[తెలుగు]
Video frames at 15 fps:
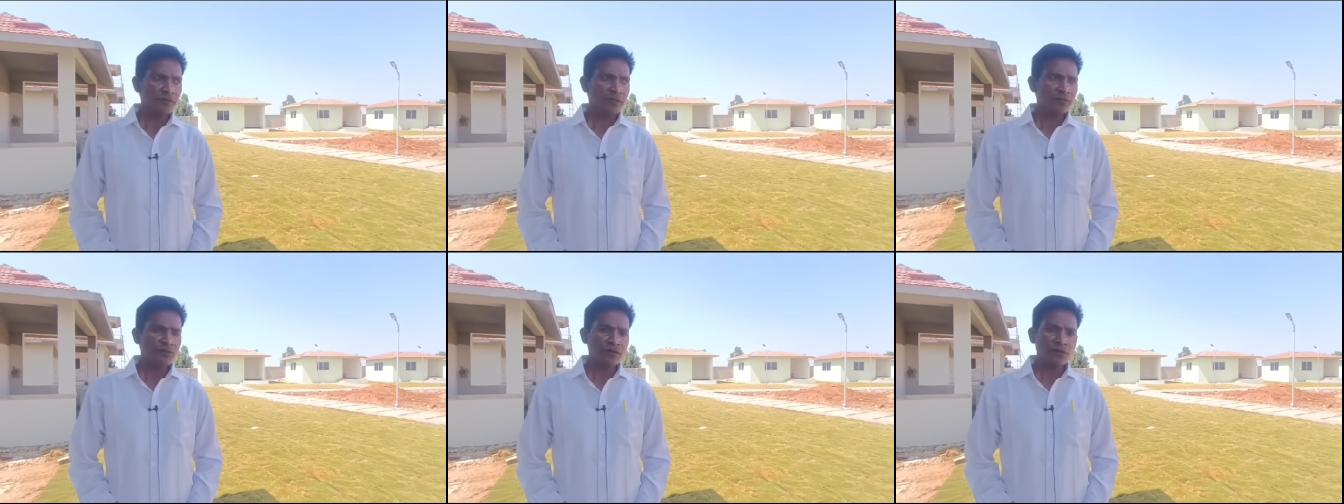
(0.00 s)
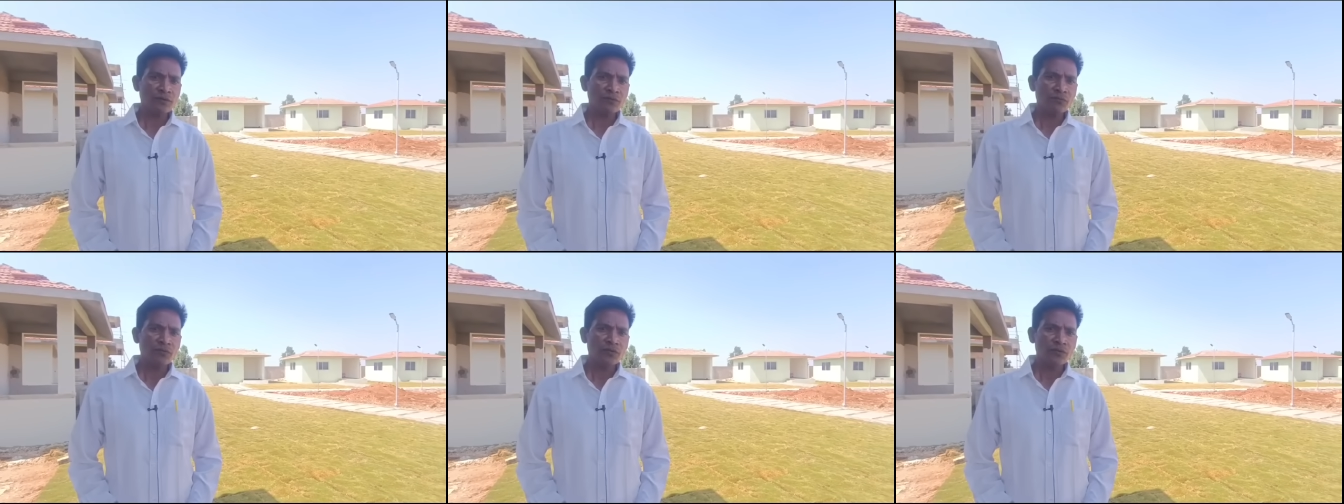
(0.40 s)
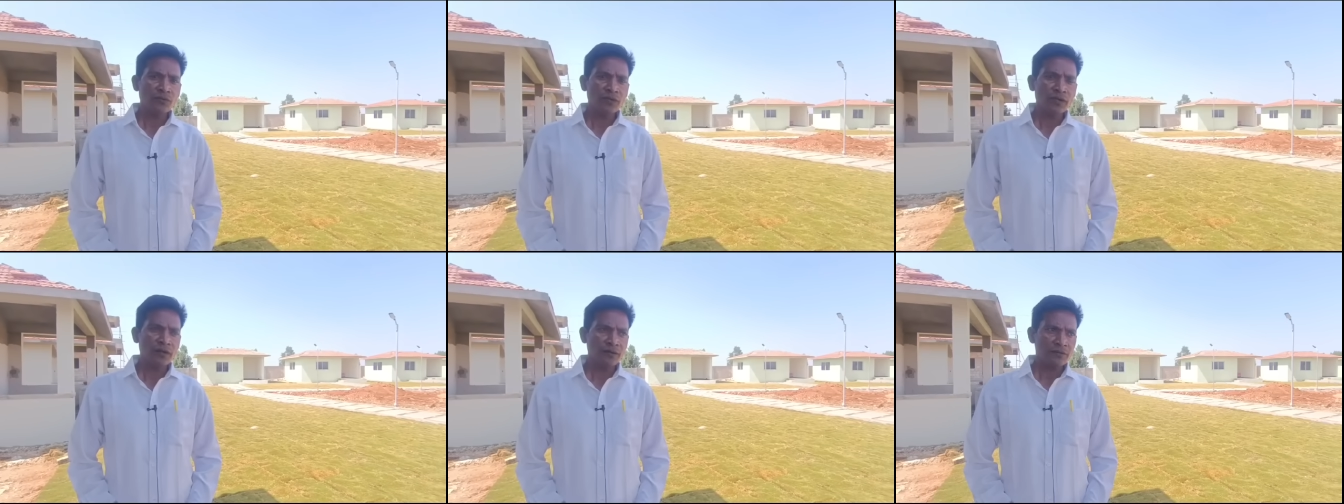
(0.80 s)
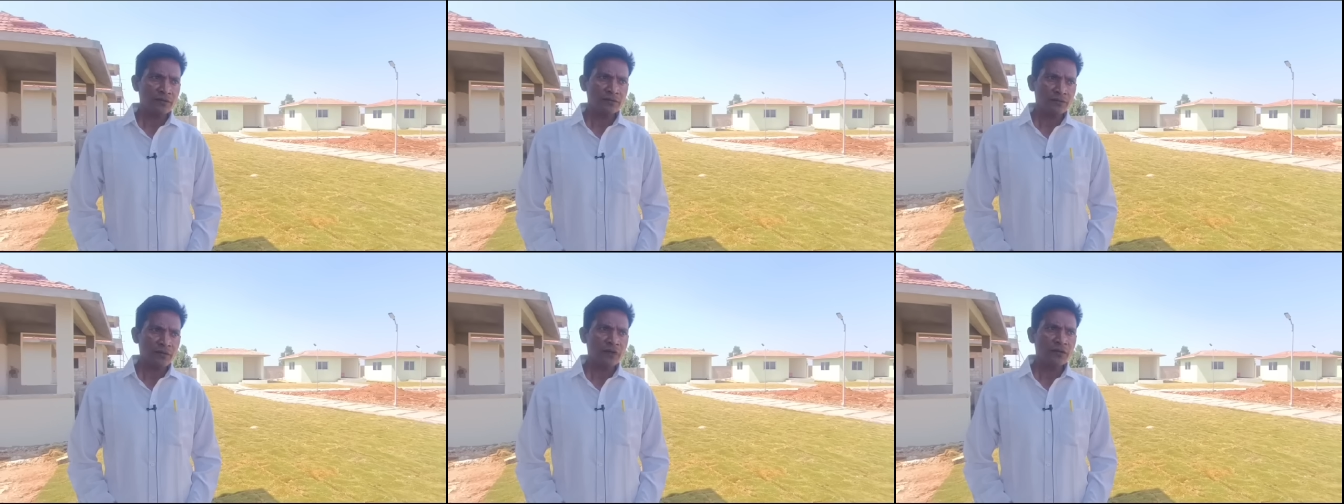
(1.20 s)
నేను ఒక మూడు నెలలు
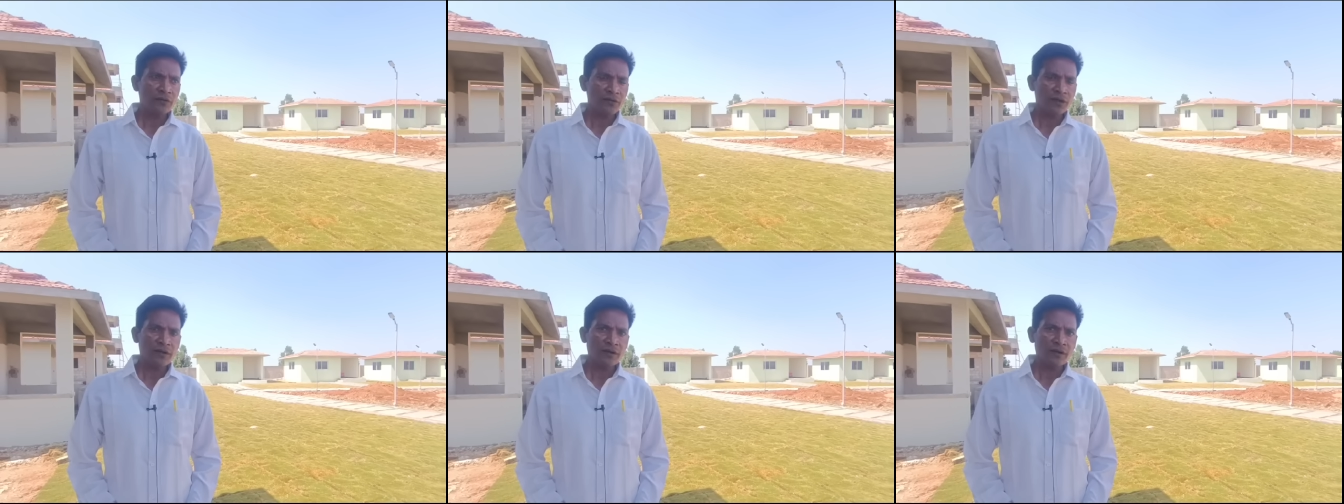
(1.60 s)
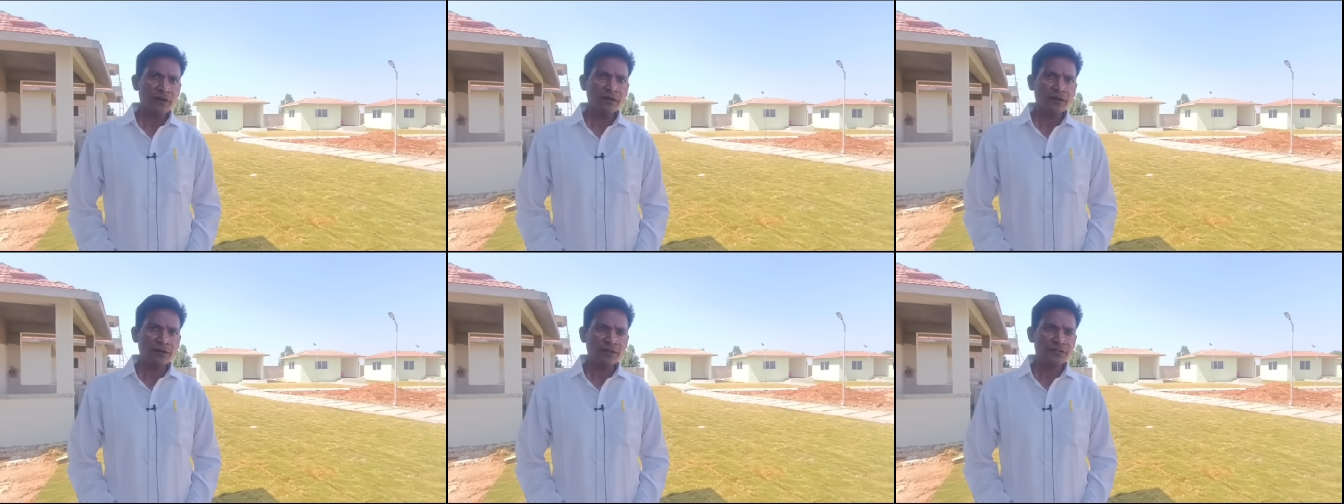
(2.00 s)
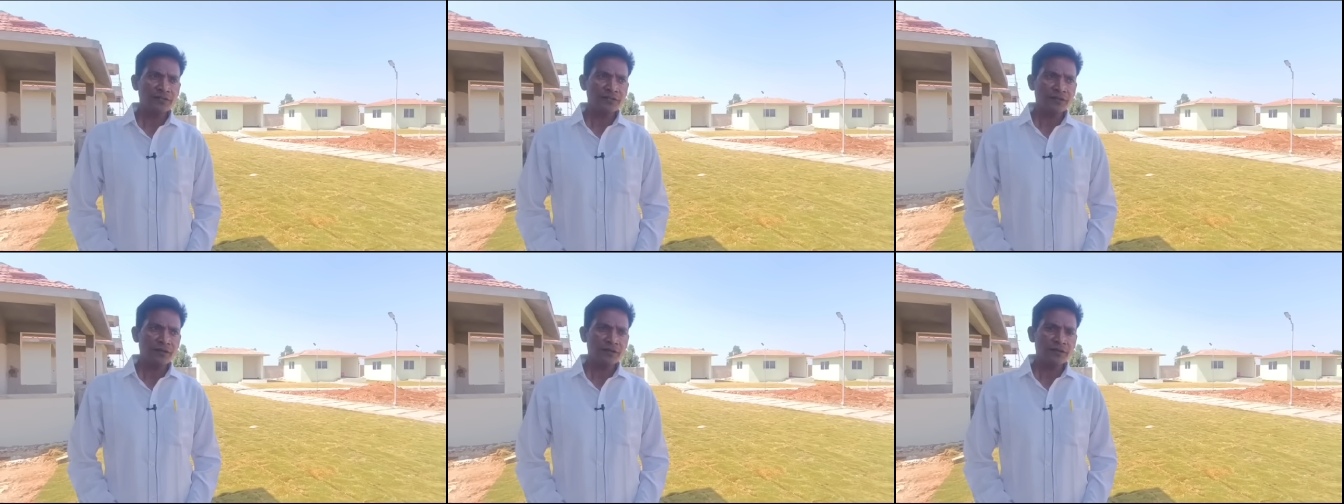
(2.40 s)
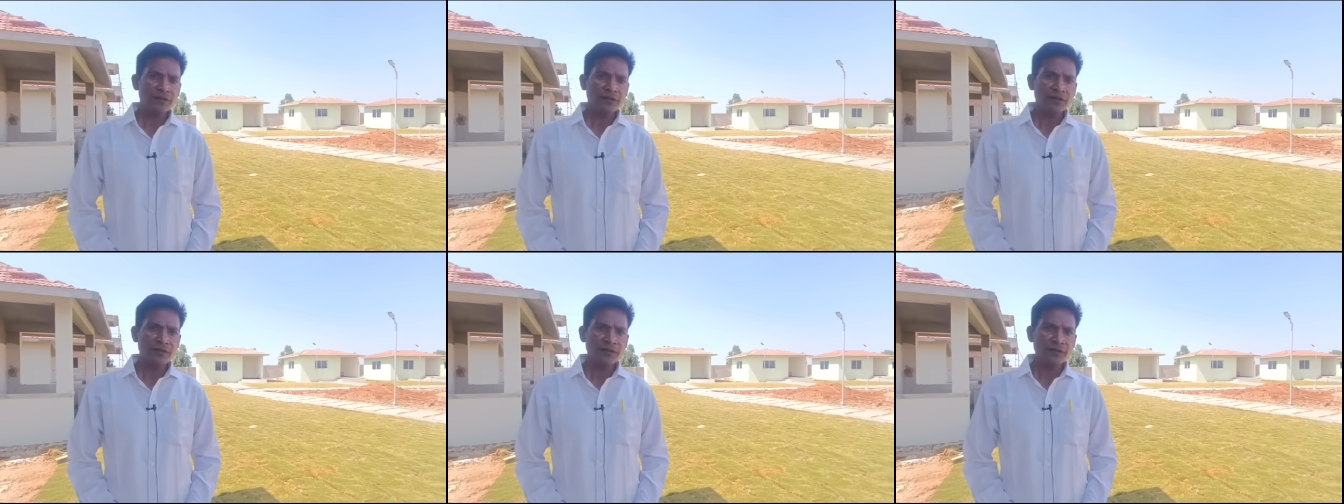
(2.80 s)
రెండున్నర నెలలు ఖచ్చితంగా
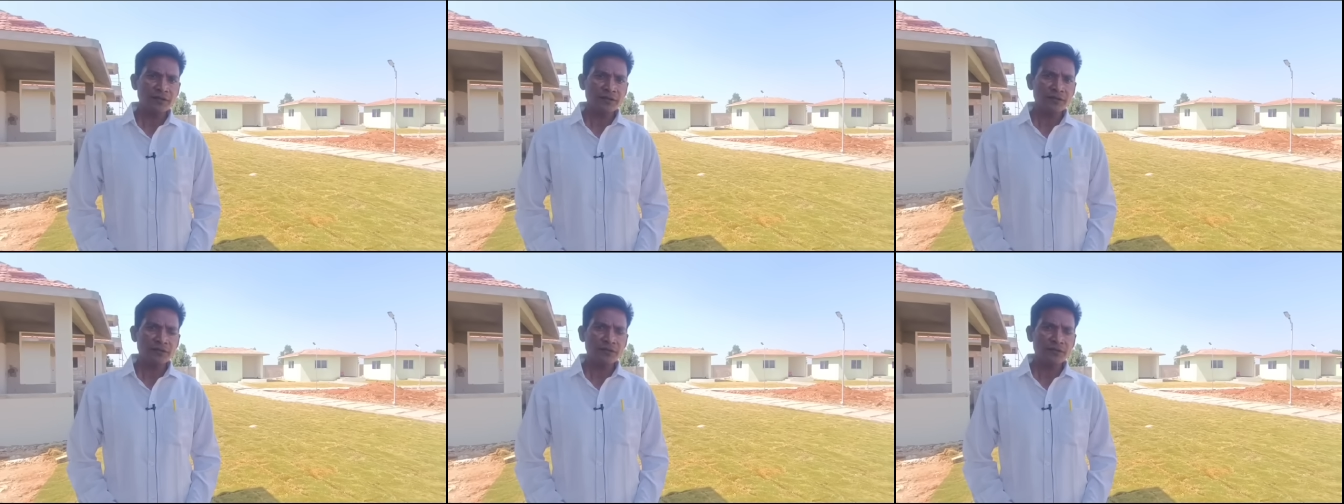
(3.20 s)
దాన్ని